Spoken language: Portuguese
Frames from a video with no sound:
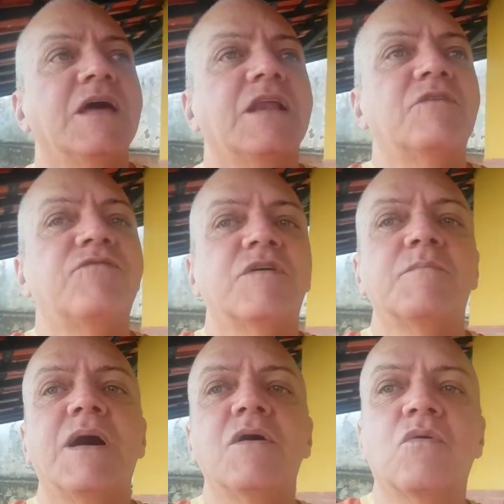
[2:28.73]
ela foi e
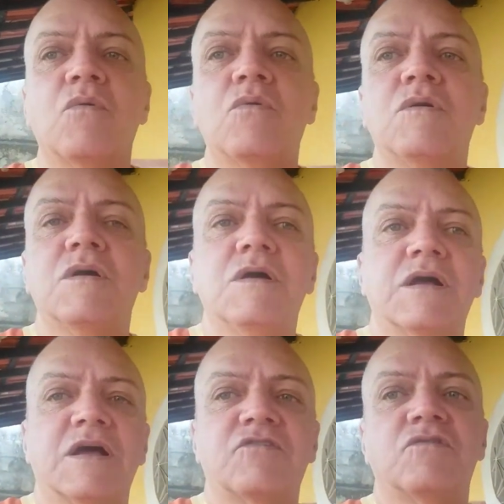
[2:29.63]
marcou
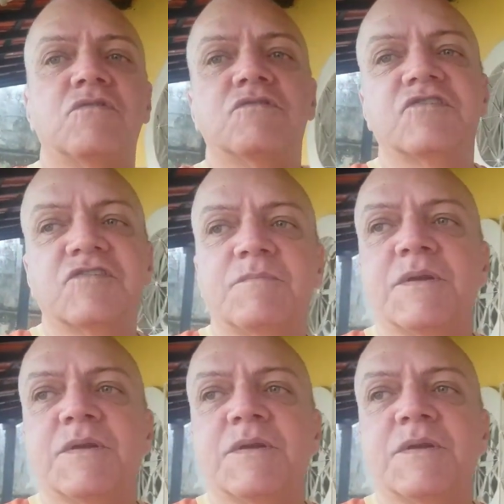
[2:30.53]
cardiologista